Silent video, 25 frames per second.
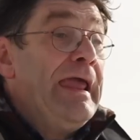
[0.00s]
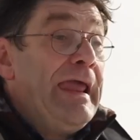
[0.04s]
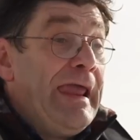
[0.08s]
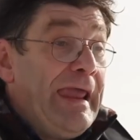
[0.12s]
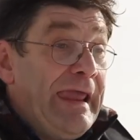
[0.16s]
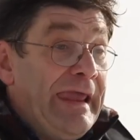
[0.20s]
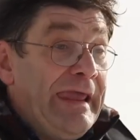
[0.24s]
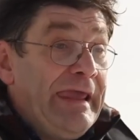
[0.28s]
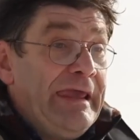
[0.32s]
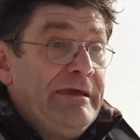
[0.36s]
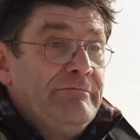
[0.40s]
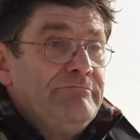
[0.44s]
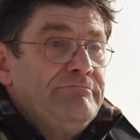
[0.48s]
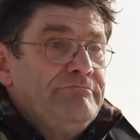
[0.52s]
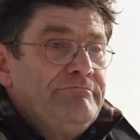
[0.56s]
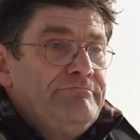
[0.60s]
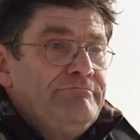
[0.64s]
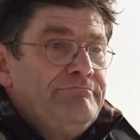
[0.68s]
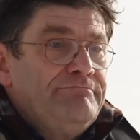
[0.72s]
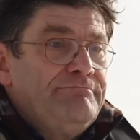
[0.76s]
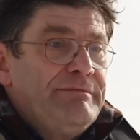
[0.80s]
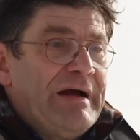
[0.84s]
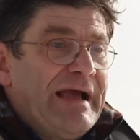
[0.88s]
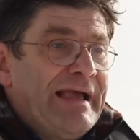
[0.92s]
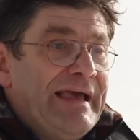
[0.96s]
e
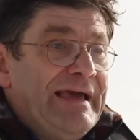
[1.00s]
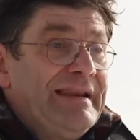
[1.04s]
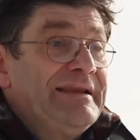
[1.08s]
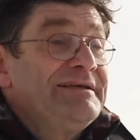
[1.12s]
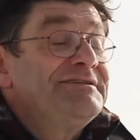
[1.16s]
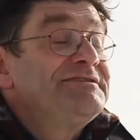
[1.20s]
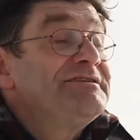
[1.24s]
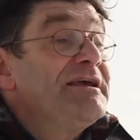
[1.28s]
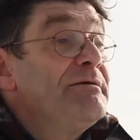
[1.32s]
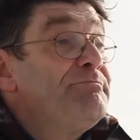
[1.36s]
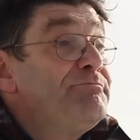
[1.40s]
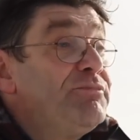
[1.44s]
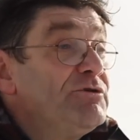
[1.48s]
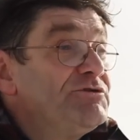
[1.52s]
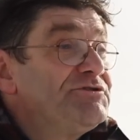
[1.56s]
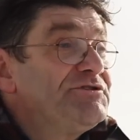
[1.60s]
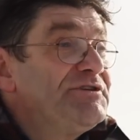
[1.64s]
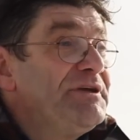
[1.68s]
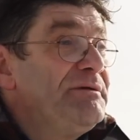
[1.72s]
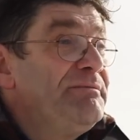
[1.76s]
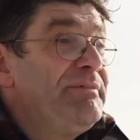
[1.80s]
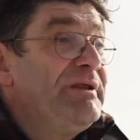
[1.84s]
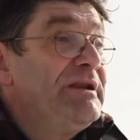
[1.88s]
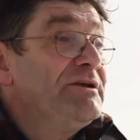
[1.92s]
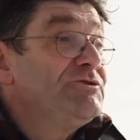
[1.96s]
magari se è
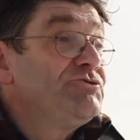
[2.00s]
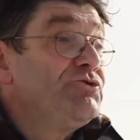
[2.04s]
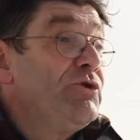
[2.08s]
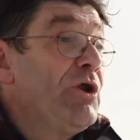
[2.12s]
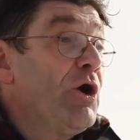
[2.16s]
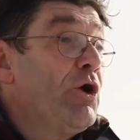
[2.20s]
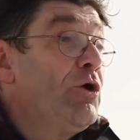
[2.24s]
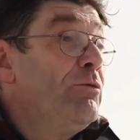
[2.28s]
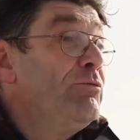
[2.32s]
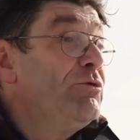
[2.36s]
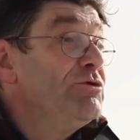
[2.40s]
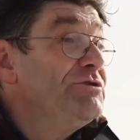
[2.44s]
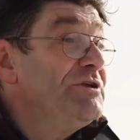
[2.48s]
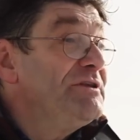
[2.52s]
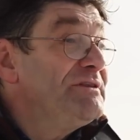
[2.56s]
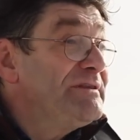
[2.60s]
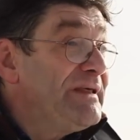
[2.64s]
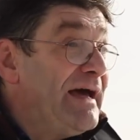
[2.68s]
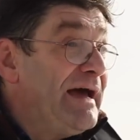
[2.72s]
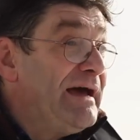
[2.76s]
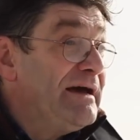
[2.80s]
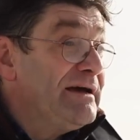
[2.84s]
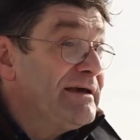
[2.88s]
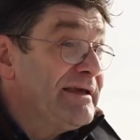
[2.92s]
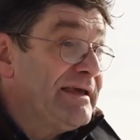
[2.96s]
possibile sulle
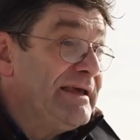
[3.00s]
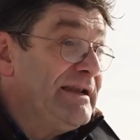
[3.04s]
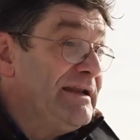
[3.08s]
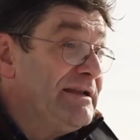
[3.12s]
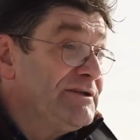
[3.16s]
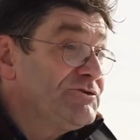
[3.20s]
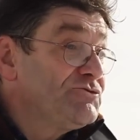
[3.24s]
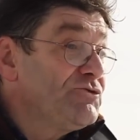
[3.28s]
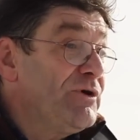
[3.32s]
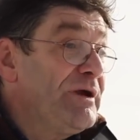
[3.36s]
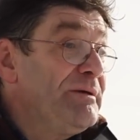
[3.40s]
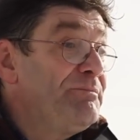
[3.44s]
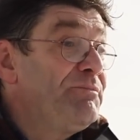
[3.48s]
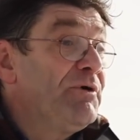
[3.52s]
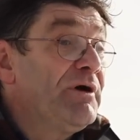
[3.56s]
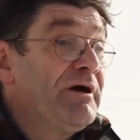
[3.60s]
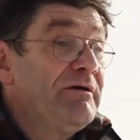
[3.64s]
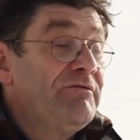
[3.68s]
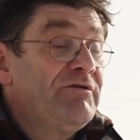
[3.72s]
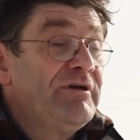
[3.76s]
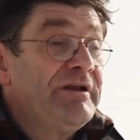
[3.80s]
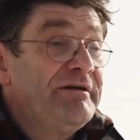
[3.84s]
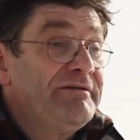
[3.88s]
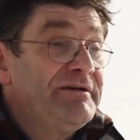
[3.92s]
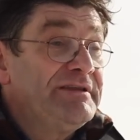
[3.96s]
comodità, che alla sua epoca
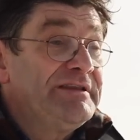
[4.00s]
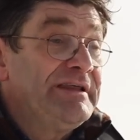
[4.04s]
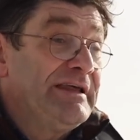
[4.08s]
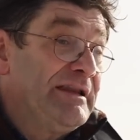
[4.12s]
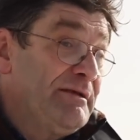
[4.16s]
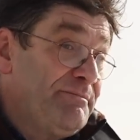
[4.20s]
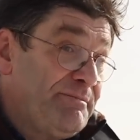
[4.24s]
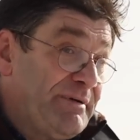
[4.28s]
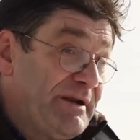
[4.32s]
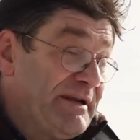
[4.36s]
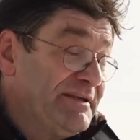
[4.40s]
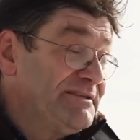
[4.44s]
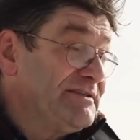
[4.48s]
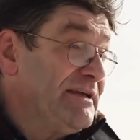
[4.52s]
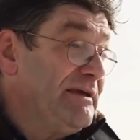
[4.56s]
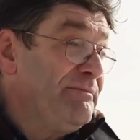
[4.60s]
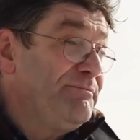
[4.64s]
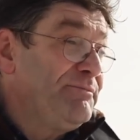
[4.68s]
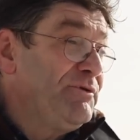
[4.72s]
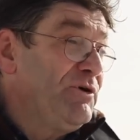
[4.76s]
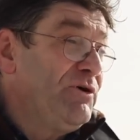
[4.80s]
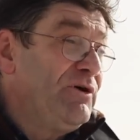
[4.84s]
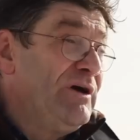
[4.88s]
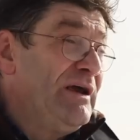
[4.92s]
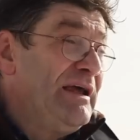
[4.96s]
voleva dire per
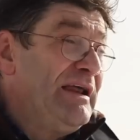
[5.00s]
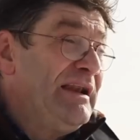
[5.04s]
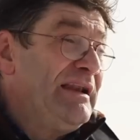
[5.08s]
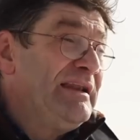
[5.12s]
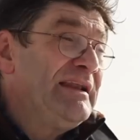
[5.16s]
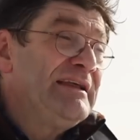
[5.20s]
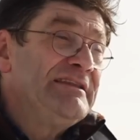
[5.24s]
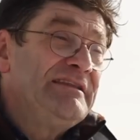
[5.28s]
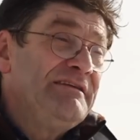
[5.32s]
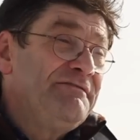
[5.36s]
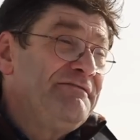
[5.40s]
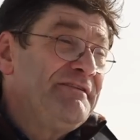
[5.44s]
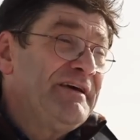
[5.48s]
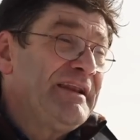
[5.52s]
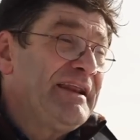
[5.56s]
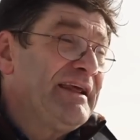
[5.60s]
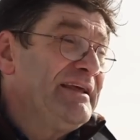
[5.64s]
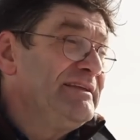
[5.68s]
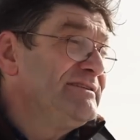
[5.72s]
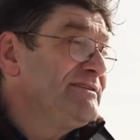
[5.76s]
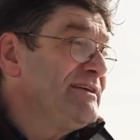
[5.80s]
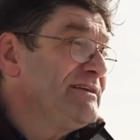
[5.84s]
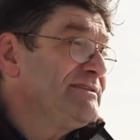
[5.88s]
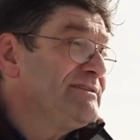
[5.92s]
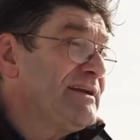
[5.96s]
esempio la
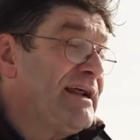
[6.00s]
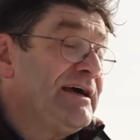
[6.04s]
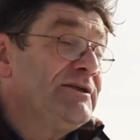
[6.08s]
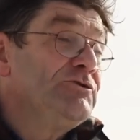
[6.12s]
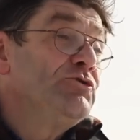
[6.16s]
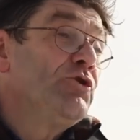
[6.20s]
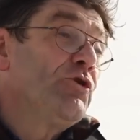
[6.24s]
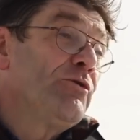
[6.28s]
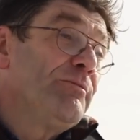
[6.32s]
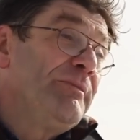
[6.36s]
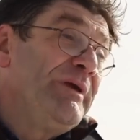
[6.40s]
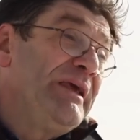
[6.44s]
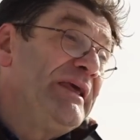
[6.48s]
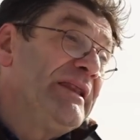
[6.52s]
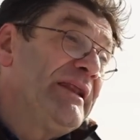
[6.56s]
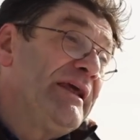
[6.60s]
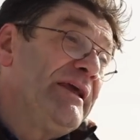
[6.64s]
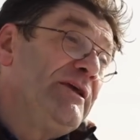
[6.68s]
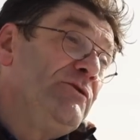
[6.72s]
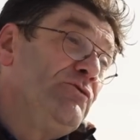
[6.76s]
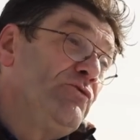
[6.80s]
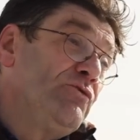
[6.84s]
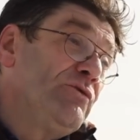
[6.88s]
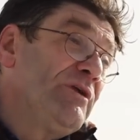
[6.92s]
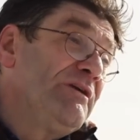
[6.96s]
differenza tra dormire
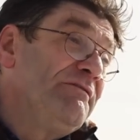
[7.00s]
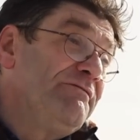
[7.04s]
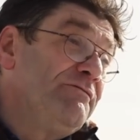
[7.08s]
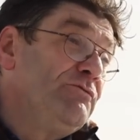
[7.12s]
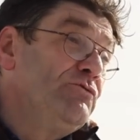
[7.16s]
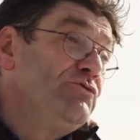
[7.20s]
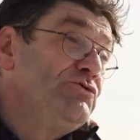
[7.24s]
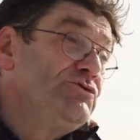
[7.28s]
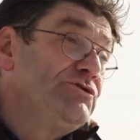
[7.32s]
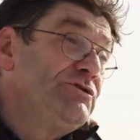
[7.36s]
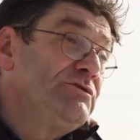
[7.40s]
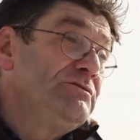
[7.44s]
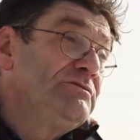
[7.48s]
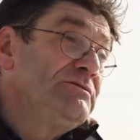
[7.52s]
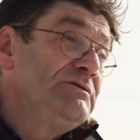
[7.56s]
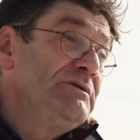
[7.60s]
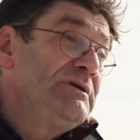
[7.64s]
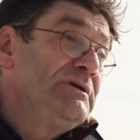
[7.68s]
in un rifugio